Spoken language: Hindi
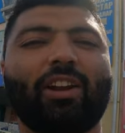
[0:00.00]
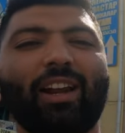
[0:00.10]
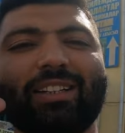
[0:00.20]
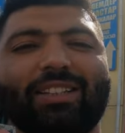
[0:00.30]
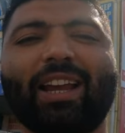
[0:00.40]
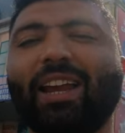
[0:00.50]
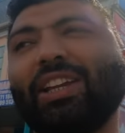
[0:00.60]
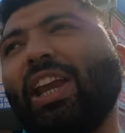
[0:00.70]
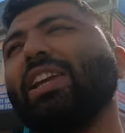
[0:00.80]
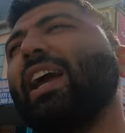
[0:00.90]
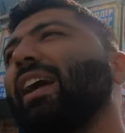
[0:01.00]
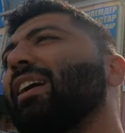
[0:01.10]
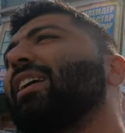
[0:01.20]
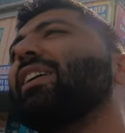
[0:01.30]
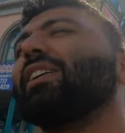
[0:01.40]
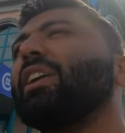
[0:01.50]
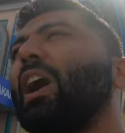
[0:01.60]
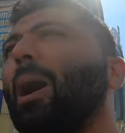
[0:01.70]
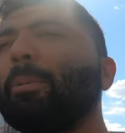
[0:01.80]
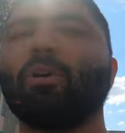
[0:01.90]
लक्ष्य यही है कि
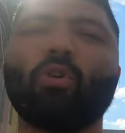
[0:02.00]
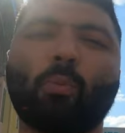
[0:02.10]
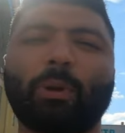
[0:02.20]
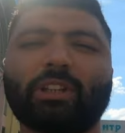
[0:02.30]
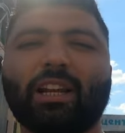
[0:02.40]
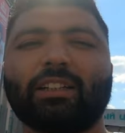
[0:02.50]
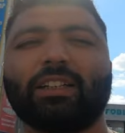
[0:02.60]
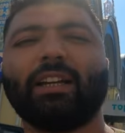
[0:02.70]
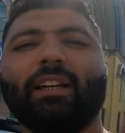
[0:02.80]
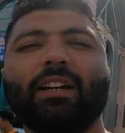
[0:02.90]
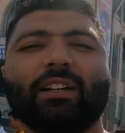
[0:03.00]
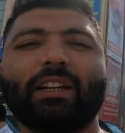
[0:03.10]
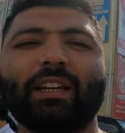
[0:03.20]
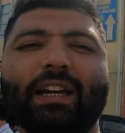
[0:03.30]
आप लोगों को पता लग जाए कि